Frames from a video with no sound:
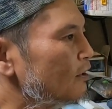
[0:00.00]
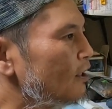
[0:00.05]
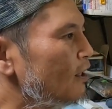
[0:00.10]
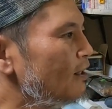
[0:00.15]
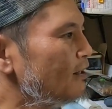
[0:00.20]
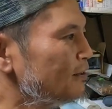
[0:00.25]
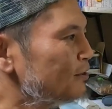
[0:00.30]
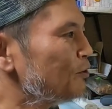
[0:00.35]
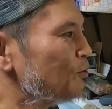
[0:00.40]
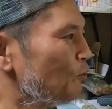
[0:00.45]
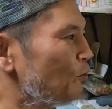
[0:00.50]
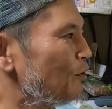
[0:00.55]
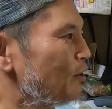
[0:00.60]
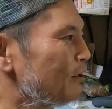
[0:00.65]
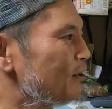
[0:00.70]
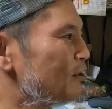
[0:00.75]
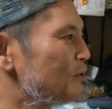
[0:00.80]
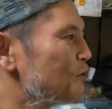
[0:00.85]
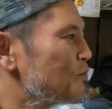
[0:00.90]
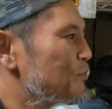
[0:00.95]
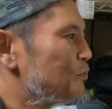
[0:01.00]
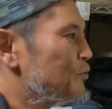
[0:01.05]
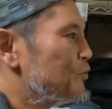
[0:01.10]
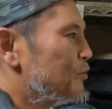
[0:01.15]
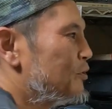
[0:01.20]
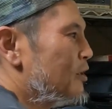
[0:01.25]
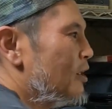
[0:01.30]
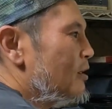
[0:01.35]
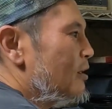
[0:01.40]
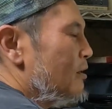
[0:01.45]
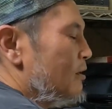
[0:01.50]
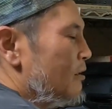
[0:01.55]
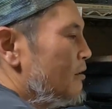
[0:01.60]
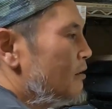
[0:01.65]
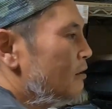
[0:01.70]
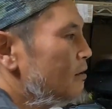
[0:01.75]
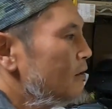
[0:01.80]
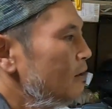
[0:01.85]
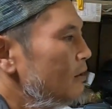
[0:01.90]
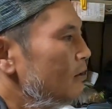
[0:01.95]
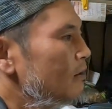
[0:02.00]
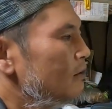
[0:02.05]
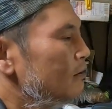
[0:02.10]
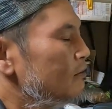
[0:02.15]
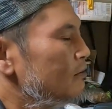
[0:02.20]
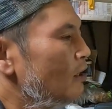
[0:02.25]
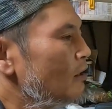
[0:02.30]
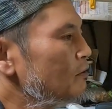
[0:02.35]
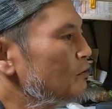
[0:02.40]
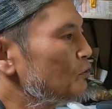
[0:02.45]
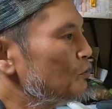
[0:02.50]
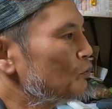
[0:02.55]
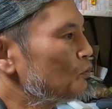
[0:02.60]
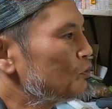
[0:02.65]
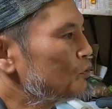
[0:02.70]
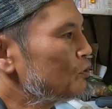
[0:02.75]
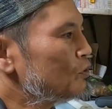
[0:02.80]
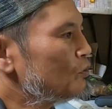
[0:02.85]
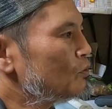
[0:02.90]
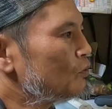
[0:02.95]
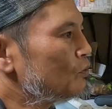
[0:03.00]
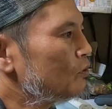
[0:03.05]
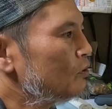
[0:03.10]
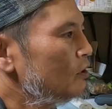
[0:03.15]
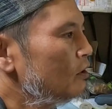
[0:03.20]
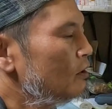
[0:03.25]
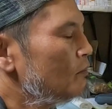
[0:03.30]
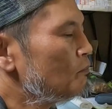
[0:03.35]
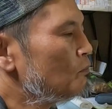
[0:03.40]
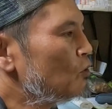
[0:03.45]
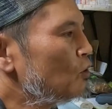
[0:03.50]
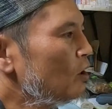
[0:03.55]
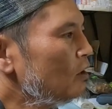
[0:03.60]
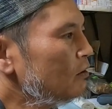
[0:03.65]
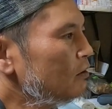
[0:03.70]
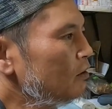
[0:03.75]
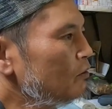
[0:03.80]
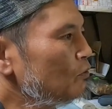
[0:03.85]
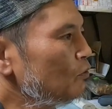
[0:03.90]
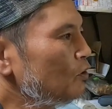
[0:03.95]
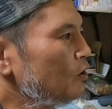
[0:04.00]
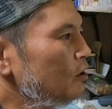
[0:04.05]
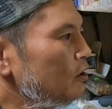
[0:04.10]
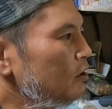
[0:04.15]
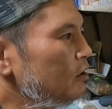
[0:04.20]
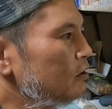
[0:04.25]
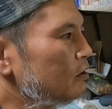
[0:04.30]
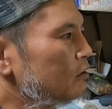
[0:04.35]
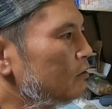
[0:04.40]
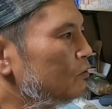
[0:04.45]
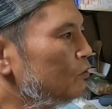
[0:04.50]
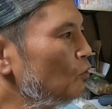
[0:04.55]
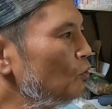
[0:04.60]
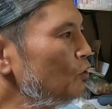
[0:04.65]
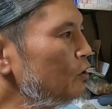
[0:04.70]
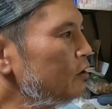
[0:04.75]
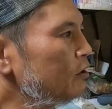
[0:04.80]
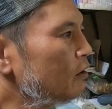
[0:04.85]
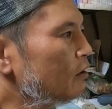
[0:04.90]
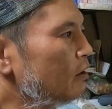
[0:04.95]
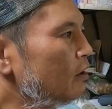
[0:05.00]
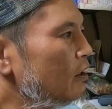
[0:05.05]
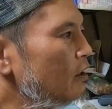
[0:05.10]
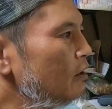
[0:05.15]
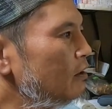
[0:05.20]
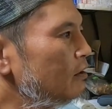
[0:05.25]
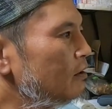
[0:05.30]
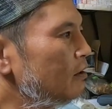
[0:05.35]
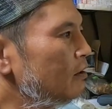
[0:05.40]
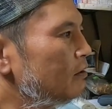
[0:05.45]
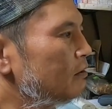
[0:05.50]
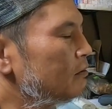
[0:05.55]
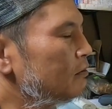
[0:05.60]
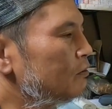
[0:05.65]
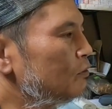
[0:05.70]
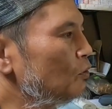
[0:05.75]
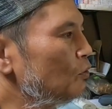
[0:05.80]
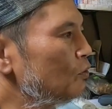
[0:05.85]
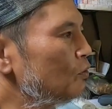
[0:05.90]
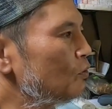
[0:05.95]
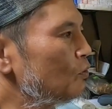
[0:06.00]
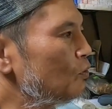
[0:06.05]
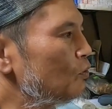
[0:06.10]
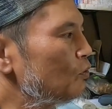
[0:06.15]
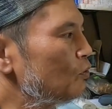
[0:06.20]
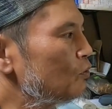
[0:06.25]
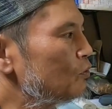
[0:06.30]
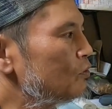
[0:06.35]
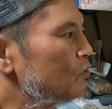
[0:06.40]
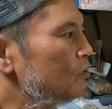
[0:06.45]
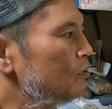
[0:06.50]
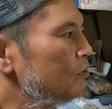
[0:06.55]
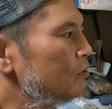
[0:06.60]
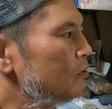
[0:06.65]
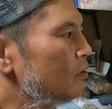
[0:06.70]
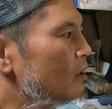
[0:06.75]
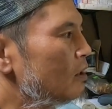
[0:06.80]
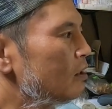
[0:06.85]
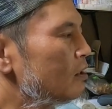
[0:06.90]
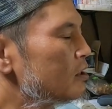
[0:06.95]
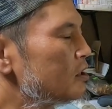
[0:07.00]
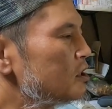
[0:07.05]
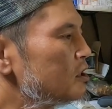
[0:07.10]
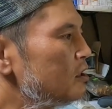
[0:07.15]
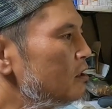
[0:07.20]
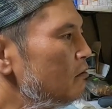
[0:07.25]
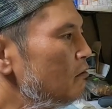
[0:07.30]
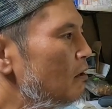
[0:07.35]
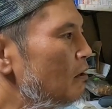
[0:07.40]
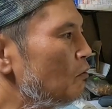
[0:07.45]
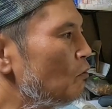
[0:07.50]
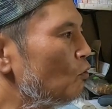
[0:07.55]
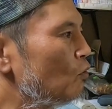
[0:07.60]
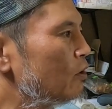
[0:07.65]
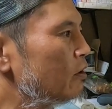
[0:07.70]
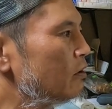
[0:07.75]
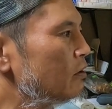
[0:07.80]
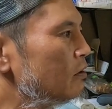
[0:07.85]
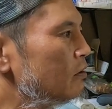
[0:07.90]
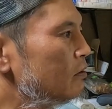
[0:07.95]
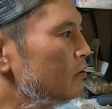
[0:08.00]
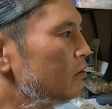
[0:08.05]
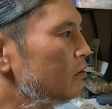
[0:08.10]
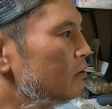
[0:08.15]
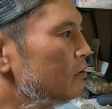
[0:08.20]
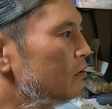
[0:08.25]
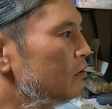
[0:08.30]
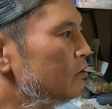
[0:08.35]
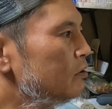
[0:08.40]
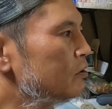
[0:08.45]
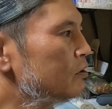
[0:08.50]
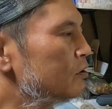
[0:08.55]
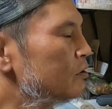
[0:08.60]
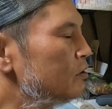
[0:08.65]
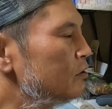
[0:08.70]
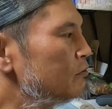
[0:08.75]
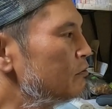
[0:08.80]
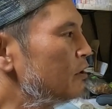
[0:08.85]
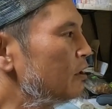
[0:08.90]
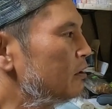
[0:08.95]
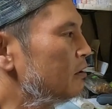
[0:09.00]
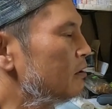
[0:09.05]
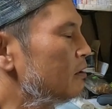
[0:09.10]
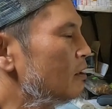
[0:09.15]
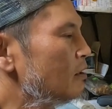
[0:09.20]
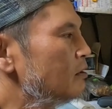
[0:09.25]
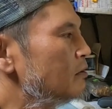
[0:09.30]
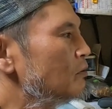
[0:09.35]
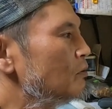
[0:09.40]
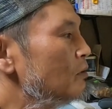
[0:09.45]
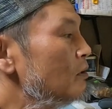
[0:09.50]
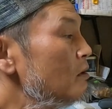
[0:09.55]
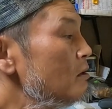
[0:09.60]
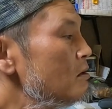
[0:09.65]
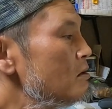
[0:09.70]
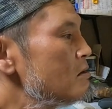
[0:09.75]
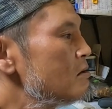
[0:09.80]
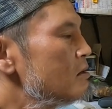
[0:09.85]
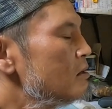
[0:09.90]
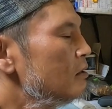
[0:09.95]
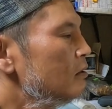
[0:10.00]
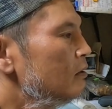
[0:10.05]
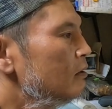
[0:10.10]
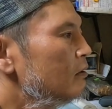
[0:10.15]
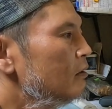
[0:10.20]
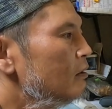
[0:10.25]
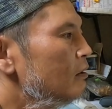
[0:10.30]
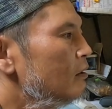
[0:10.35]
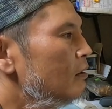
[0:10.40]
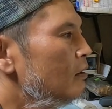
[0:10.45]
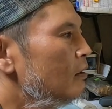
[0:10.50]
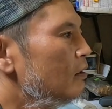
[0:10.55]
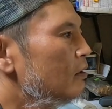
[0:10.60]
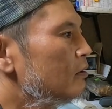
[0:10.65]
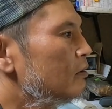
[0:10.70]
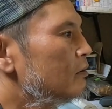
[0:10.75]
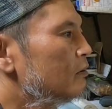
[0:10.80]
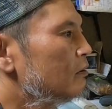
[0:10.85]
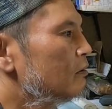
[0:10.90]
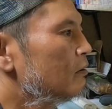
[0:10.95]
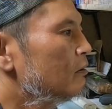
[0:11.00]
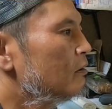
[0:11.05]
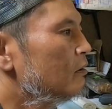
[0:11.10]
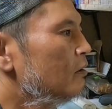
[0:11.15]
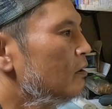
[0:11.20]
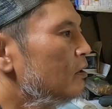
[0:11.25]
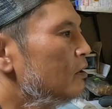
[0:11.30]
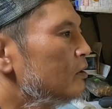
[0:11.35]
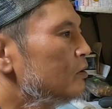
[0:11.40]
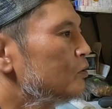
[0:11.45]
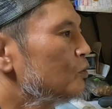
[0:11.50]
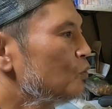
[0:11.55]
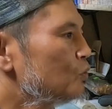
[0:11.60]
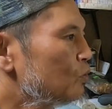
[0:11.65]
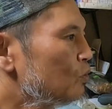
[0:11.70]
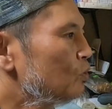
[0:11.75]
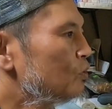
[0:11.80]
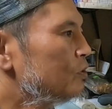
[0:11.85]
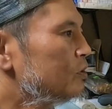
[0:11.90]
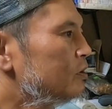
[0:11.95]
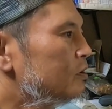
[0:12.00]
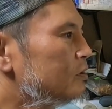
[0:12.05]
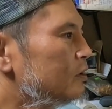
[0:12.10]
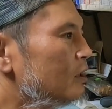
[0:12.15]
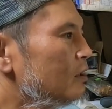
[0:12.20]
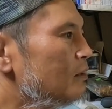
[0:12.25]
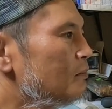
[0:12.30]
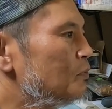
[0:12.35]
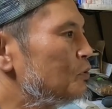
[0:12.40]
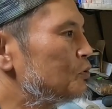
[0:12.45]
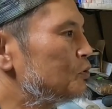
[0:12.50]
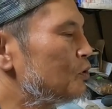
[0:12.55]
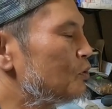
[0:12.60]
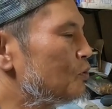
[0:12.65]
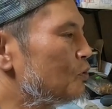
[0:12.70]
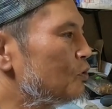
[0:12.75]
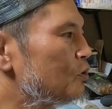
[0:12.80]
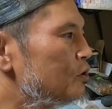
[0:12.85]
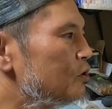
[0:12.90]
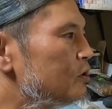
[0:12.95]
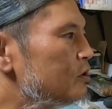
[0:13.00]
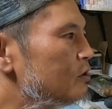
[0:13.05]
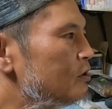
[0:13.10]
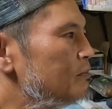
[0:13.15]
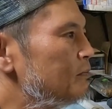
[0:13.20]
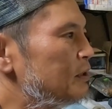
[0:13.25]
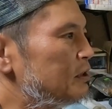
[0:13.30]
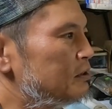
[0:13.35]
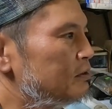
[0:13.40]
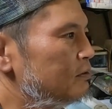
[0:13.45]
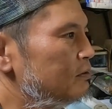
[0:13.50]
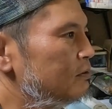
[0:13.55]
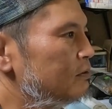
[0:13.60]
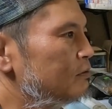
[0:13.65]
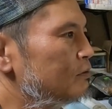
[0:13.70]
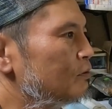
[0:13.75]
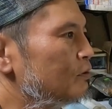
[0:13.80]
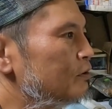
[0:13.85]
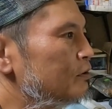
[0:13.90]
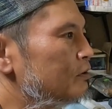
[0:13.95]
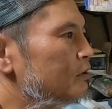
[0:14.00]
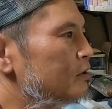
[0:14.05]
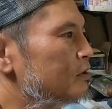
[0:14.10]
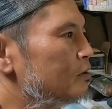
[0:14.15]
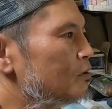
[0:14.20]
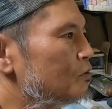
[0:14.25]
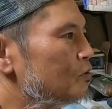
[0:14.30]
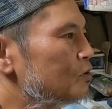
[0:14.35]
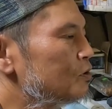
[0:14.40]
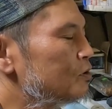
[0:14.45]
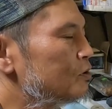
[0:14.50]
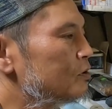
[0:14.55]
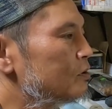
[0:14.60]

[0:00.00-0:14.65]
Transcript: ああ、そう、これは大丈夫。ただね、なんていうと、はい、その、もらった時に、どういった経緯で、どうのこうのっていう話では、俺、譲り受けてないよね。うん、なるほど、なるほど。ただただっていうか。そうそう。ただもう、その、譲りますとか言って、その、